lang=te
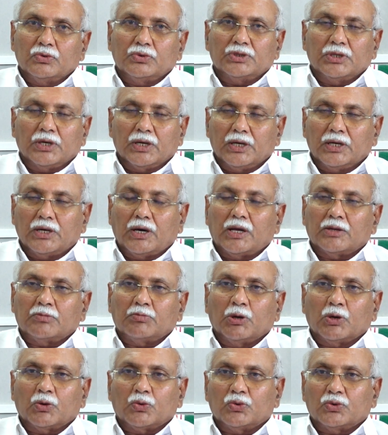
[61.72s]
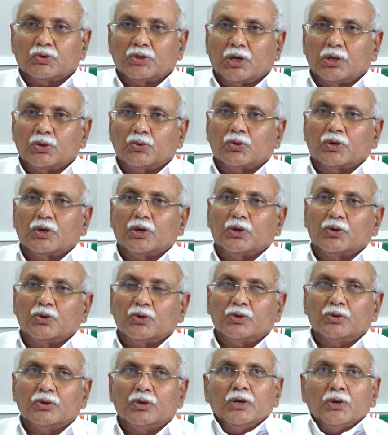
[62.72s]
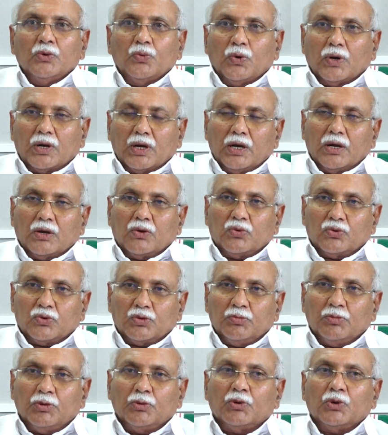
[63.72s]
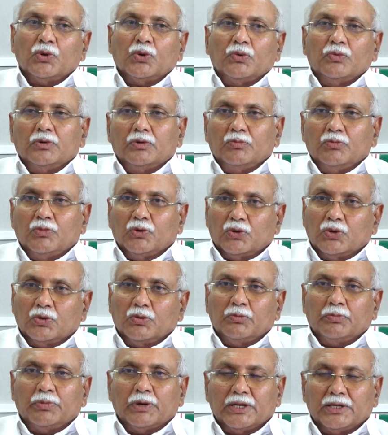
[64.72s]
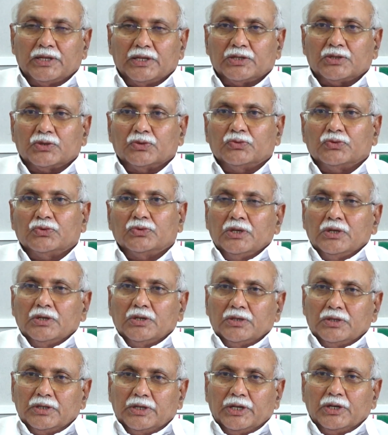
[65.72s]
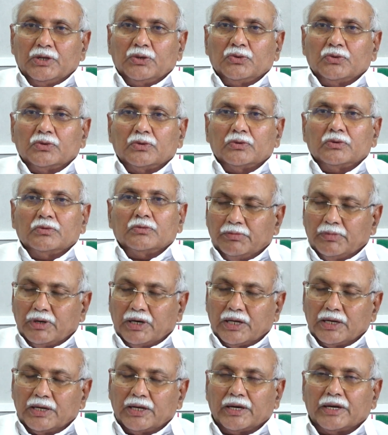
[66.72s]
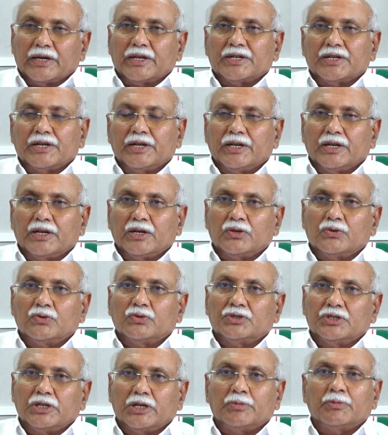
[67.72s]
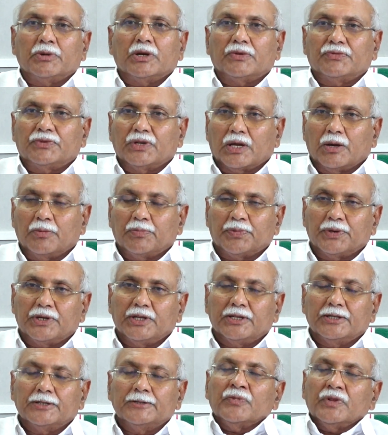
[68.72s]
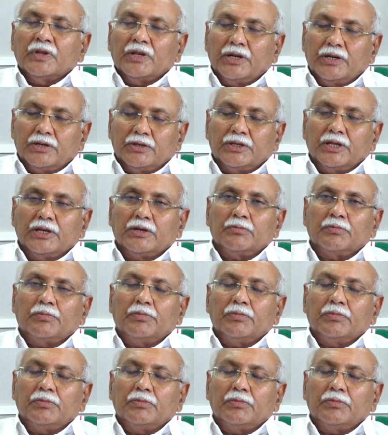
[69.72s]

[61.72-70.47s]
జిల్లా ఆత్మకూరు తాలూకాలో ఒక కుటుంబంలో ముగ్గురు బ్రదర్స్ నేను మా అన్న కృష్ణయ్య గారు చైర్మన్ ఆఫ్ ది కంపెనీ అండ్ దెన్